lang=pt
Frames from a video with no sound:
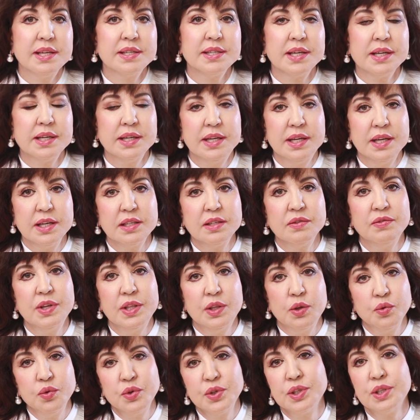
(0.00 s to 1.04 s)
essa criança vai
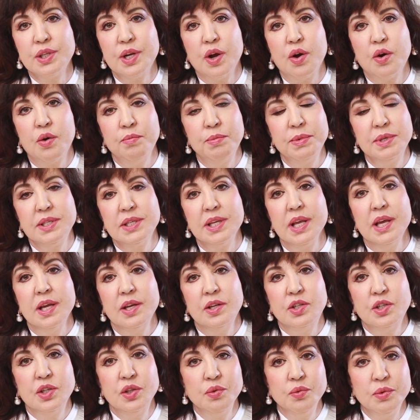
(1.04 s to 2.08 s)
ter os traumas
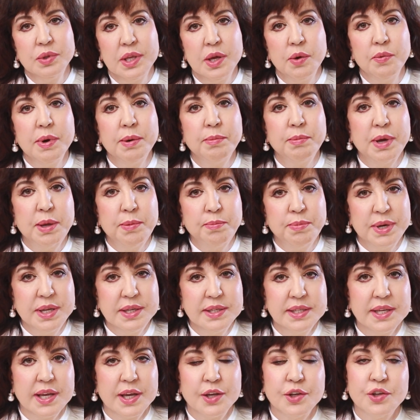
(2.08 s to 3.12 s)
de não ter uma mãe
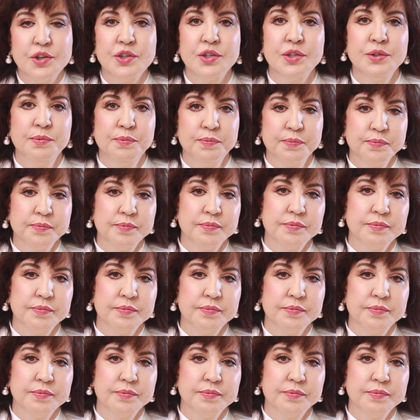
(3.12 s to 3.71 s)
presente.